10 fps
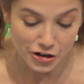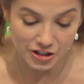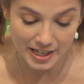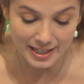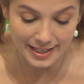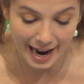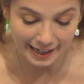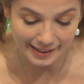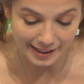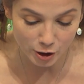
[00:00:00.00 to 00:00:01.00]
stehen die
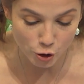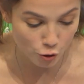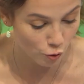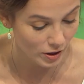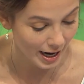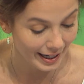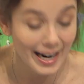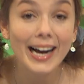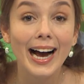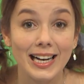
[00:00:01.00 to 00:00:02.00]
anderen schon
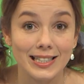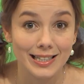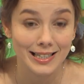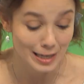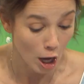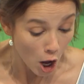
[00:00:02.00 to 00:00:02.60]
an der Kasse.